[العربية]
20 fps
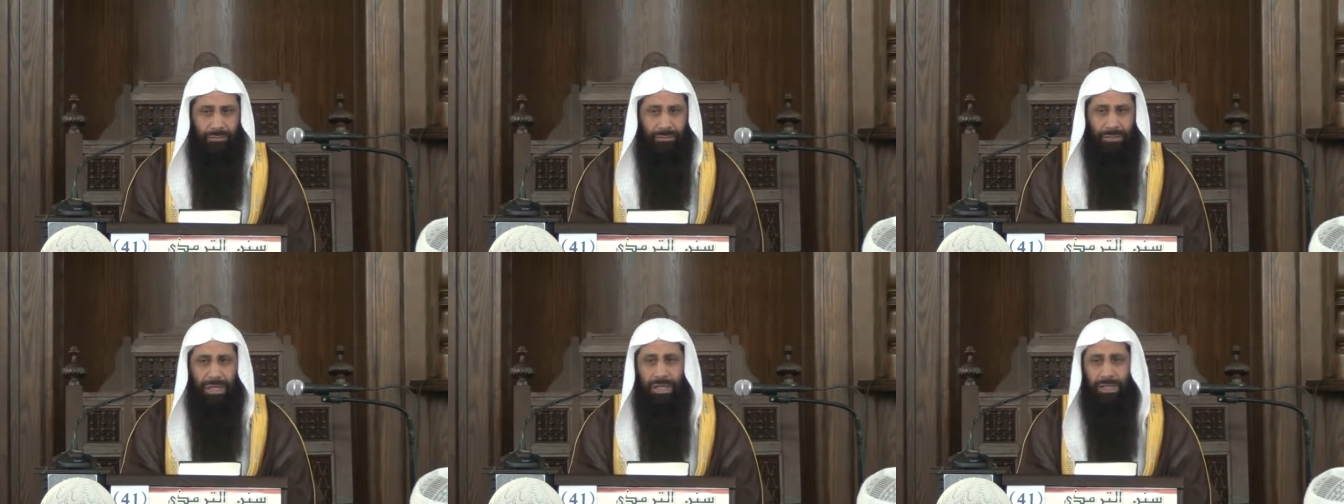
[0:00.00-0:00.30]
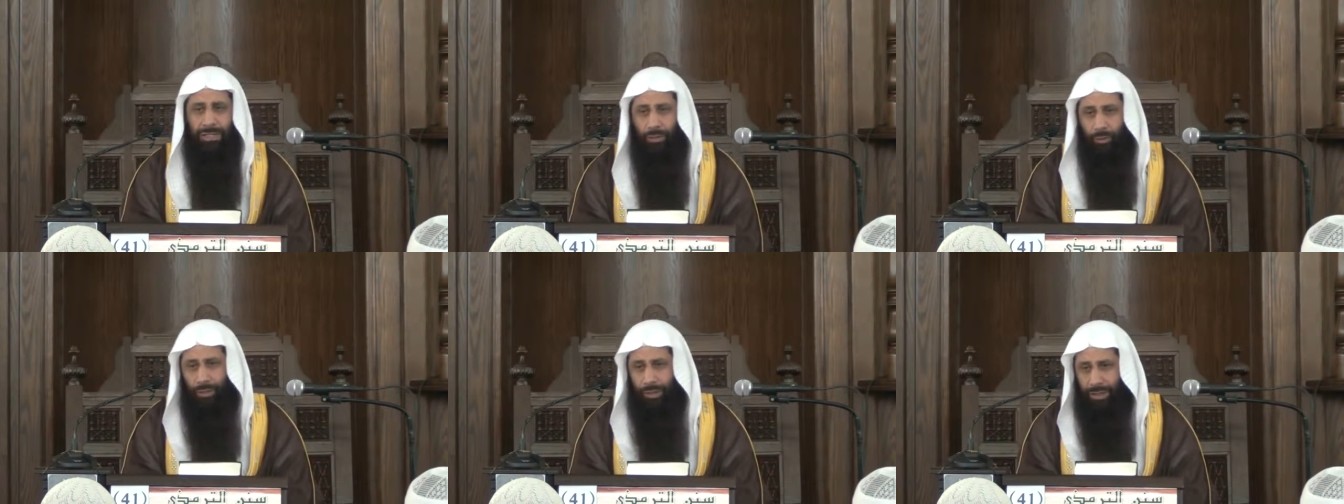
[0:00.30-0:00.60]
لا
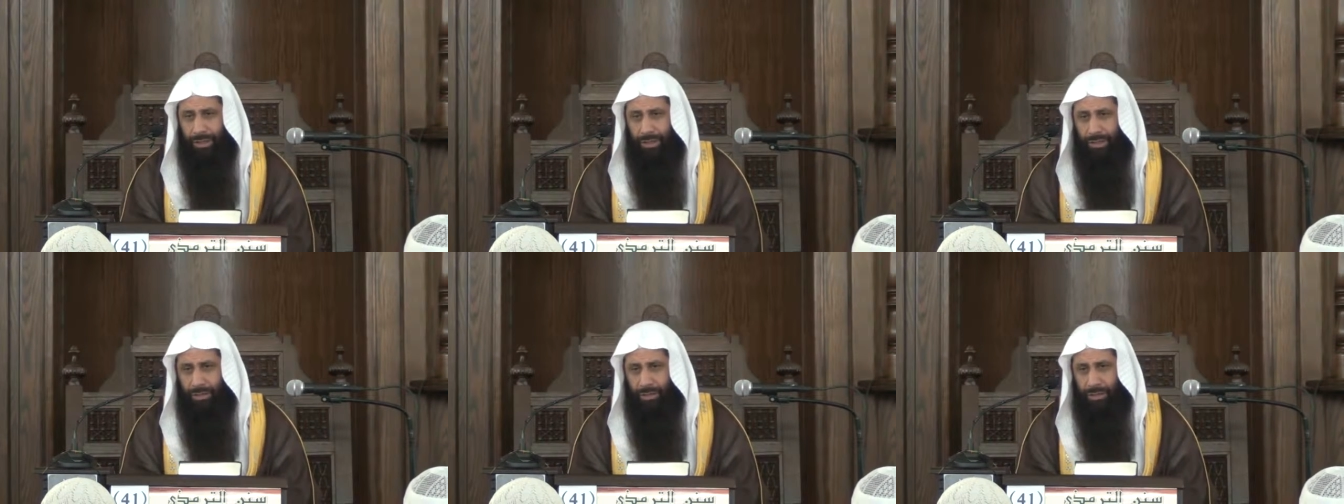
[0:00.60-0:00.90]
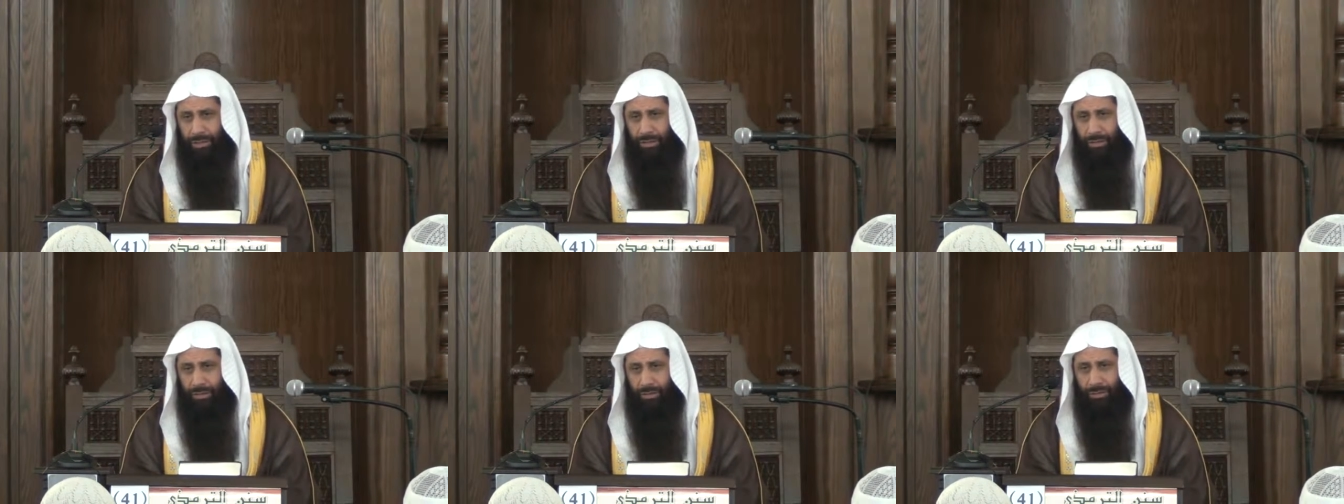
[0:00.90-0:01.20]

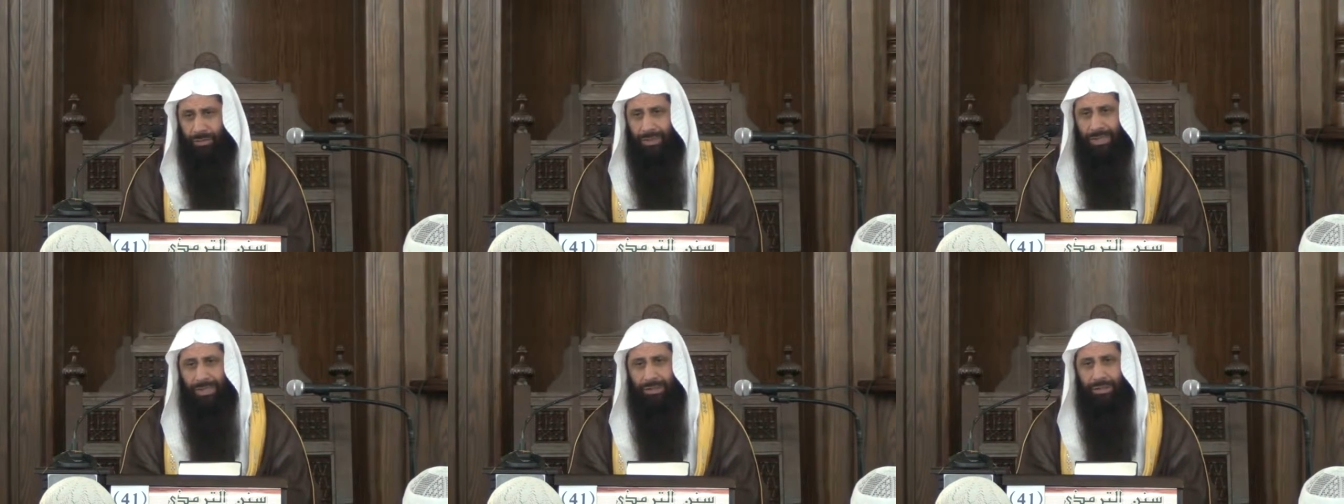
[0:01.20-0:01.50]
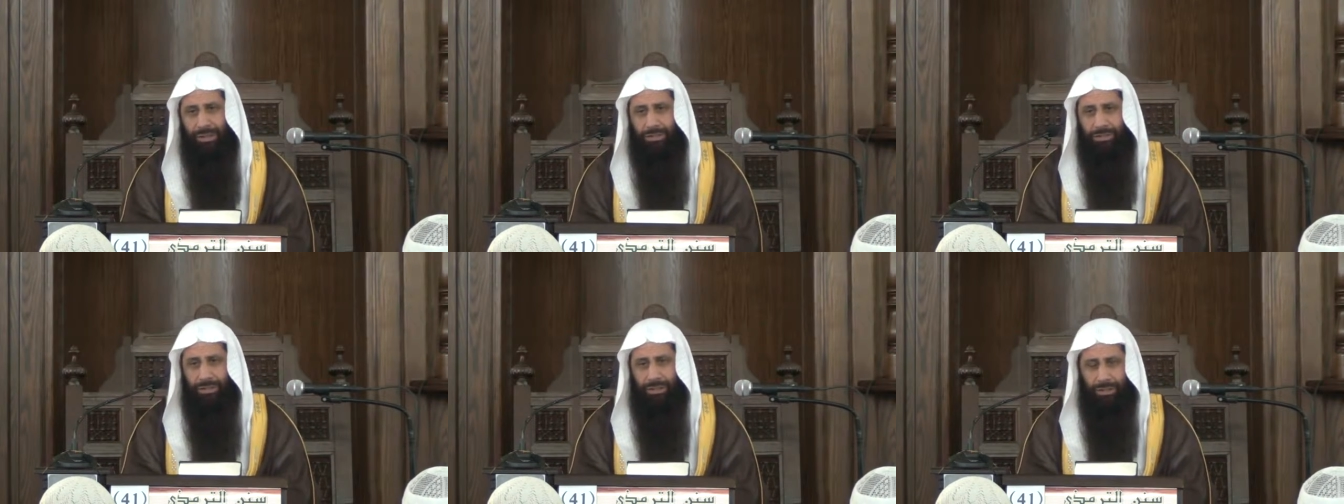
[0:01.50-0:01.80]
توثيق ولا
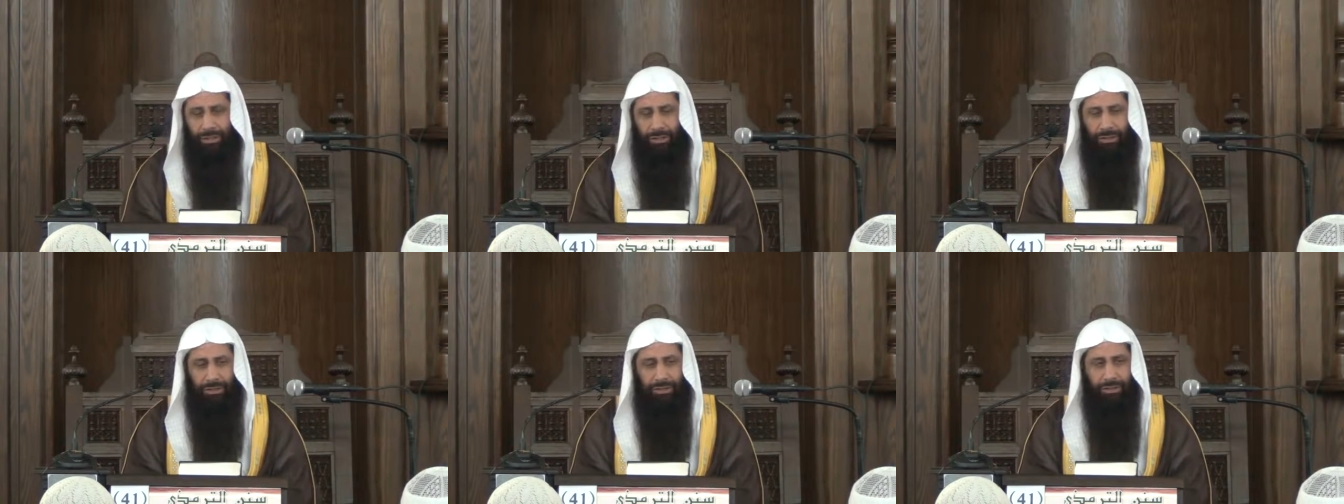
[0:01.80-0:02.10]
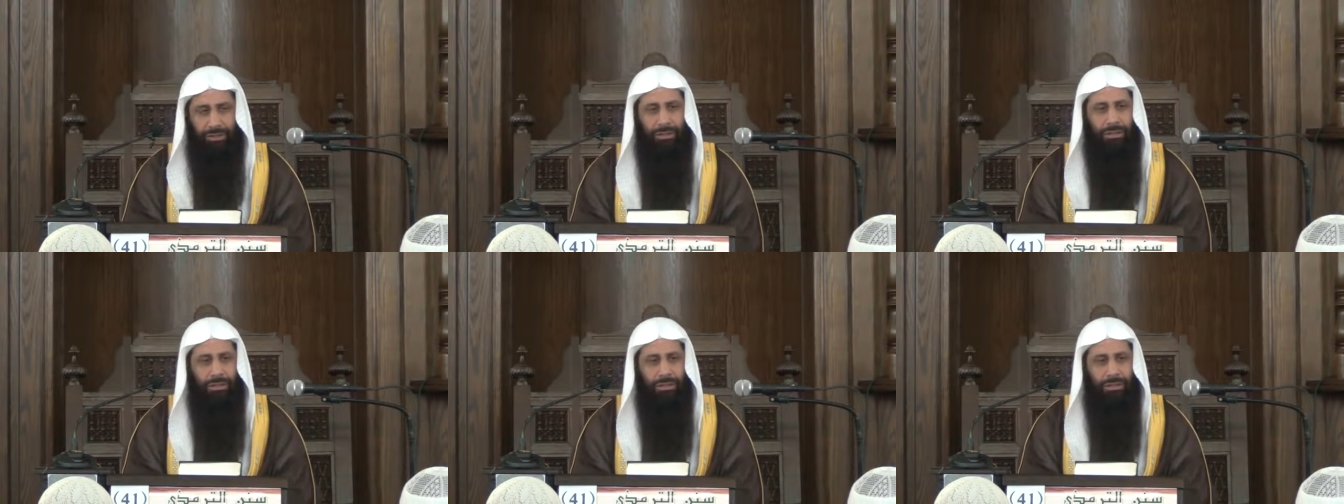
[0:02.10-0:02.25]
تجريح